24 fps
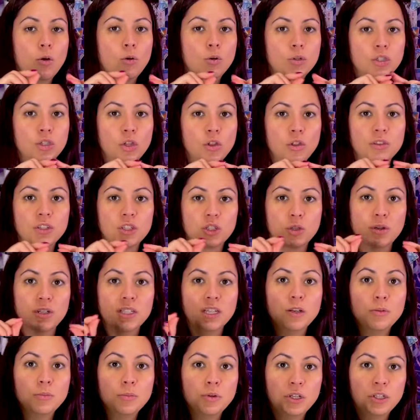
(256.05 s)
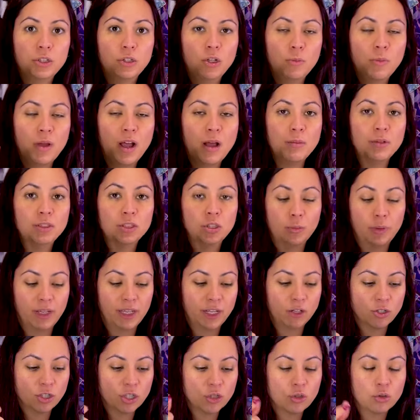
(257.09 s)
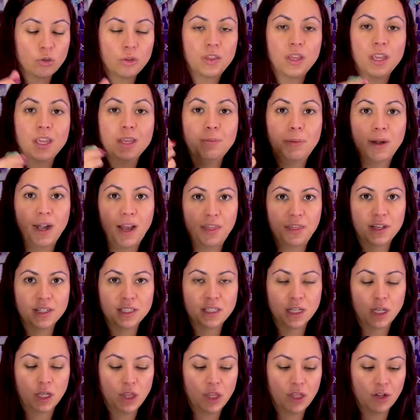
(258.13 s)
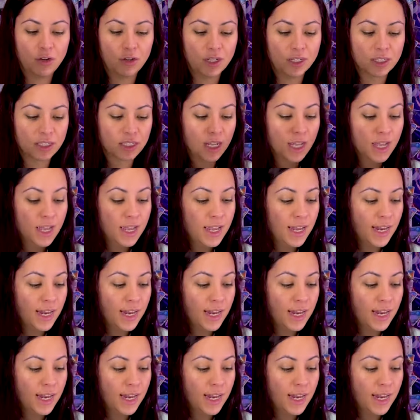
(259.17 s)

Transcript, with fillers: justo donde sobresale un poquito el pegamento para que no se ensucie y para hacer secciones.